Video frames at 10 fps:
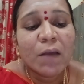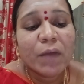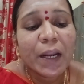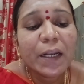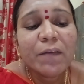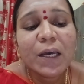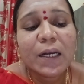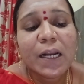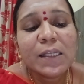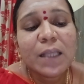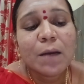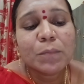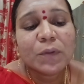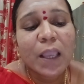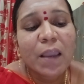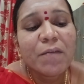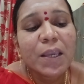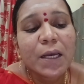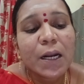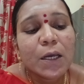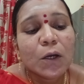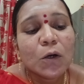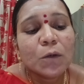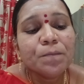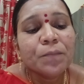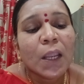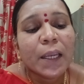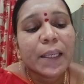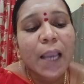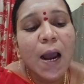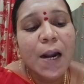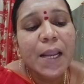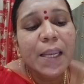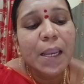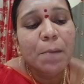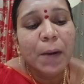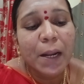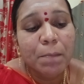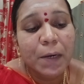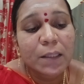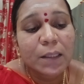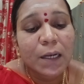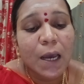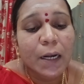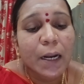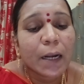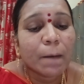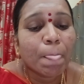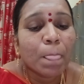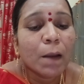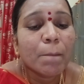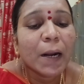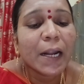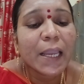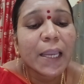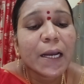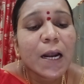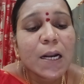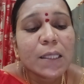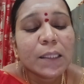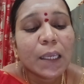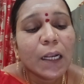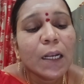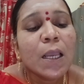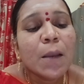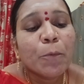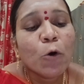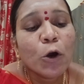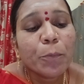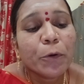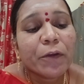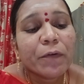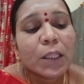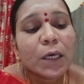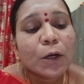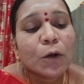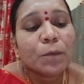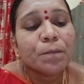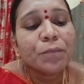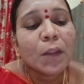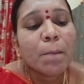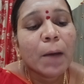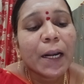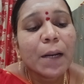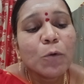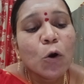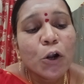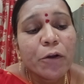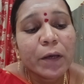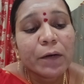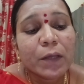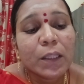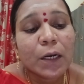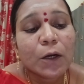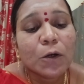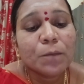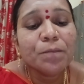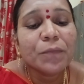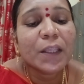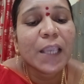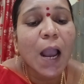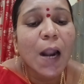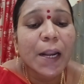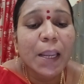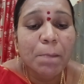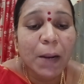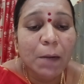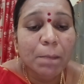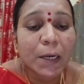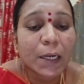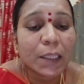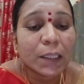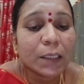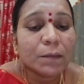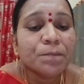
வேட்டுவர்கள் தம் தேவைகளுக்கும் யானையை பயன்படுத்தினார்கள் பண்டைய காலத்தில் போர் புரிவதற்கும் மரம் கொண்டு வருவதற்கும் யானை பயன்பட்டது